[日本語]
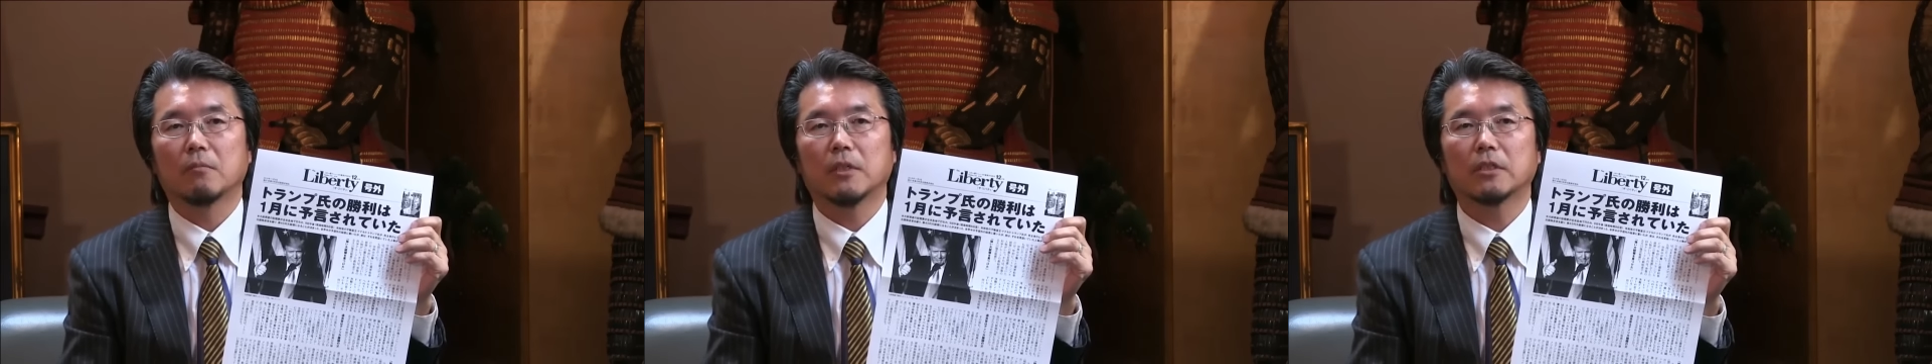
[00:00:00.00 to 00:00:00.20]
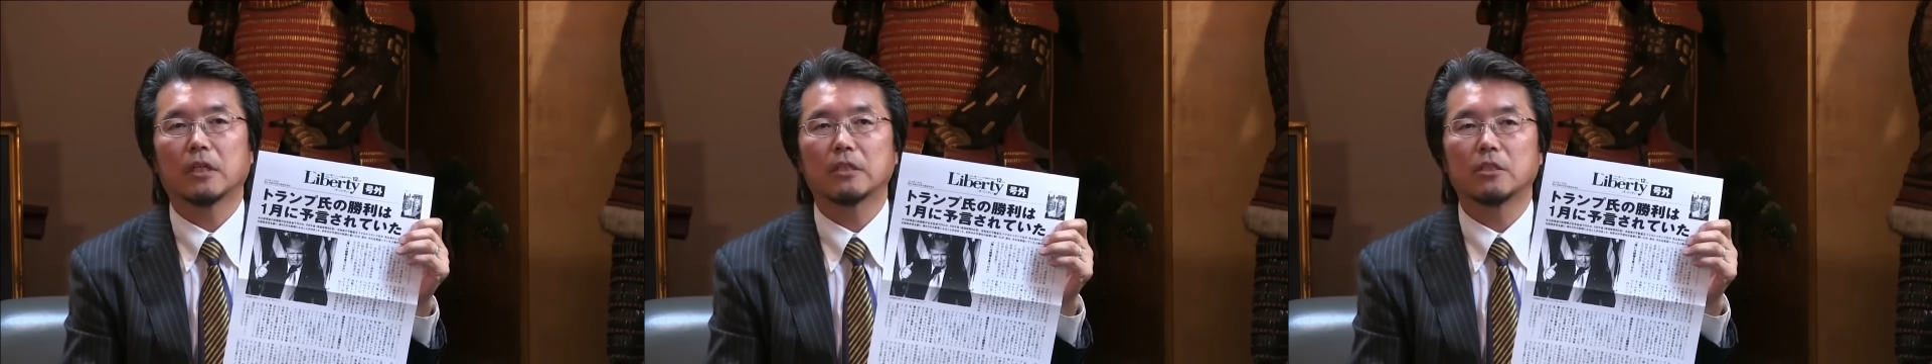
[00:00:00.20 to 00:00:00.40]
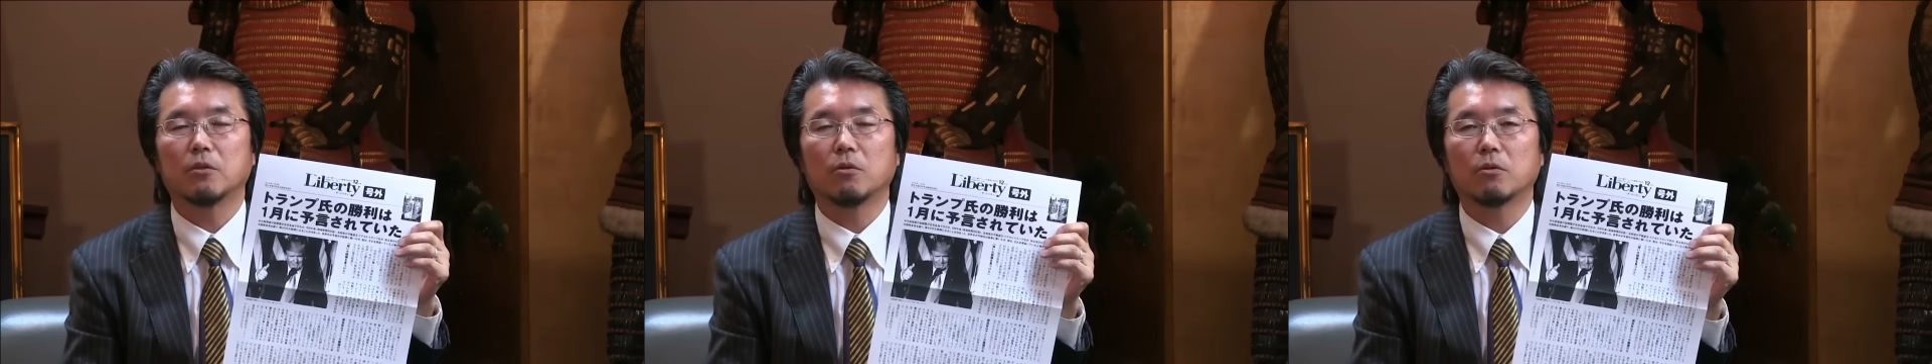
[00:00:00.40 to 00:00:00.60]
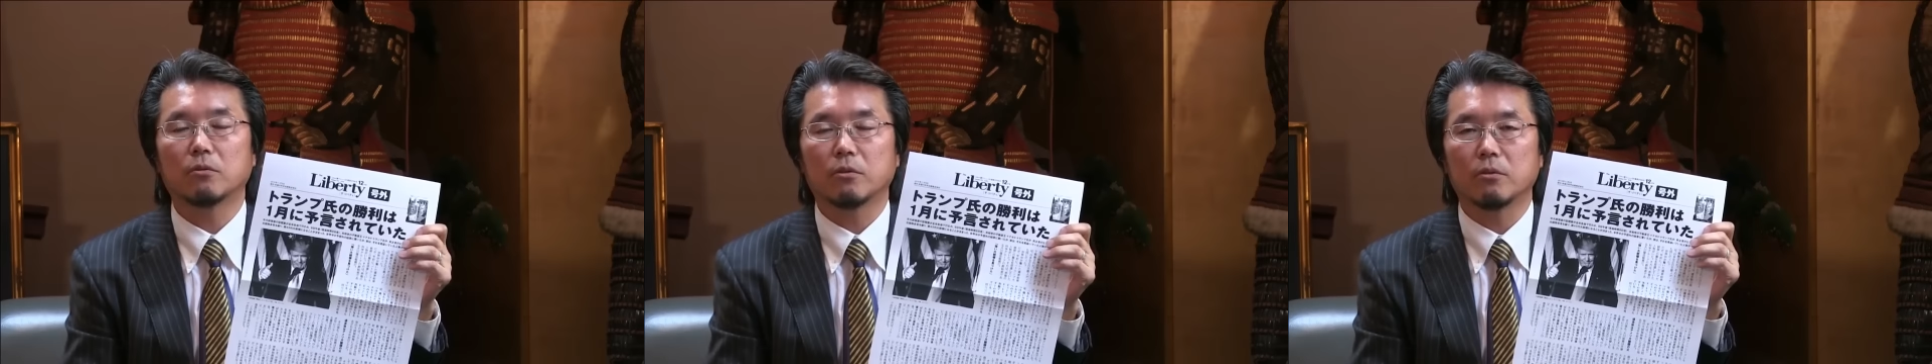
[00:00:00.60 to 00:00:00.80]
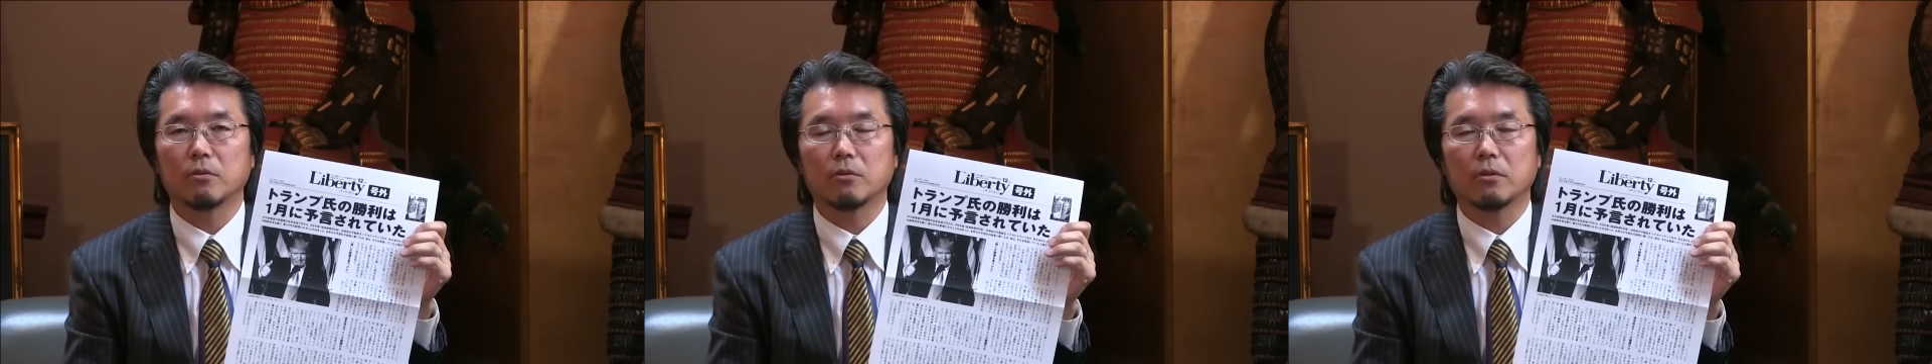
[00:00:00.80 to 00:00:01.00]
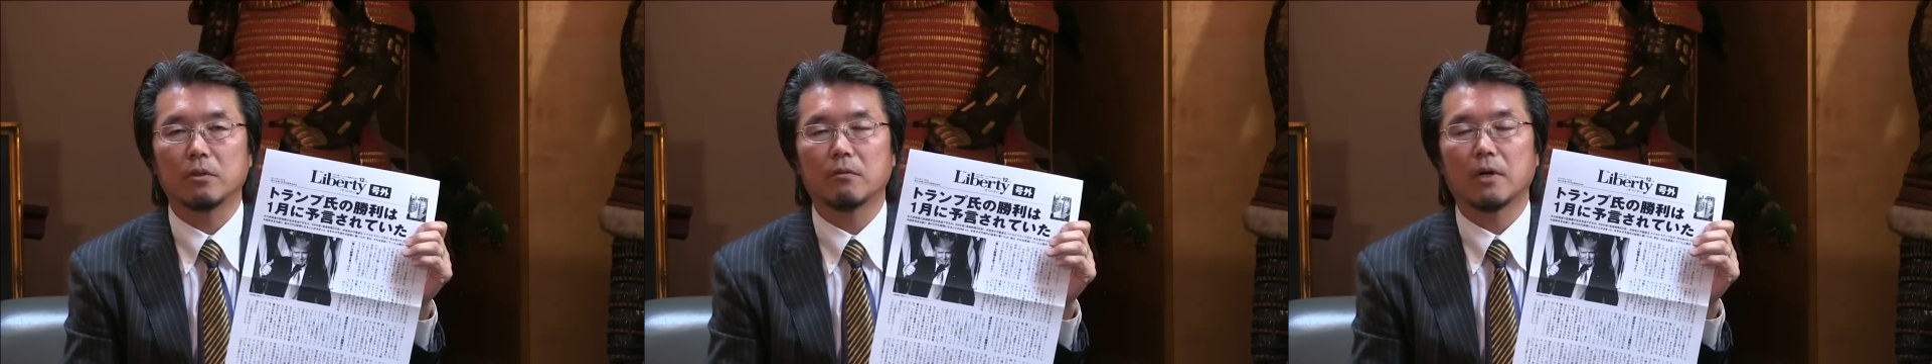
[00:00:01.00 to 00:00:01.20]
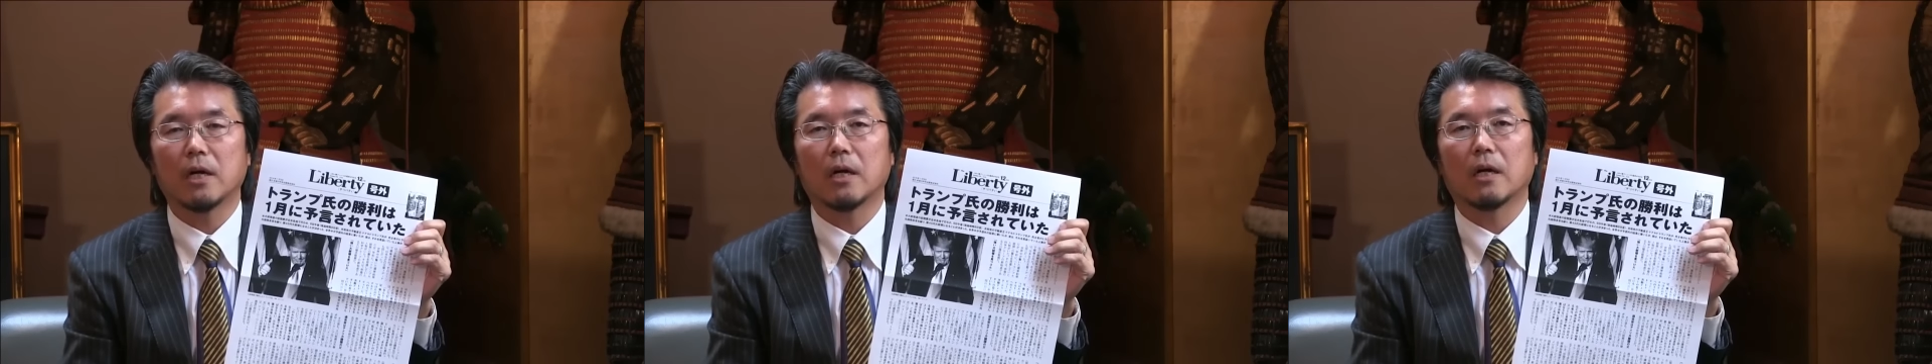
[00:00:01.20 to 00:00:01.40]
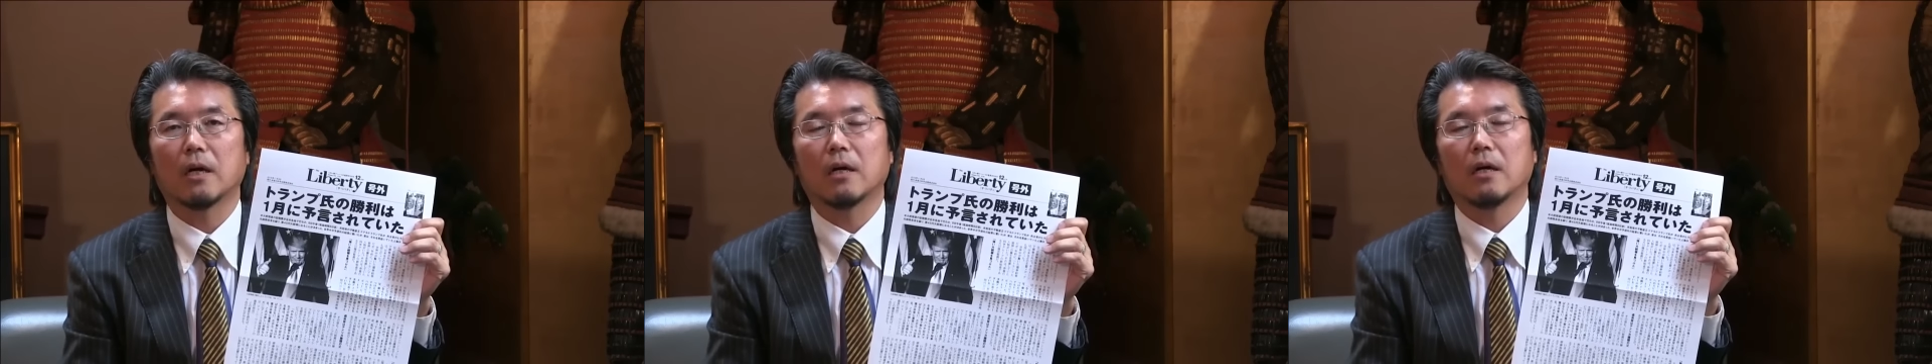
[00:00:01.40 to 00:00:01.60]
まあ、しかし日本という国
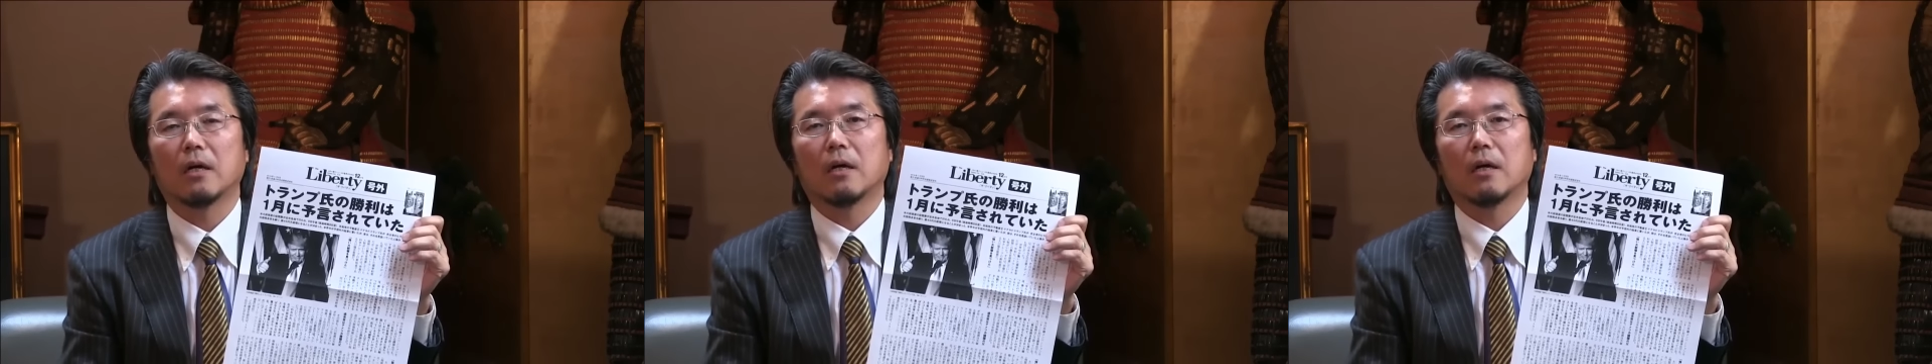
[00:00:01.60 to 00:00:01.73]
は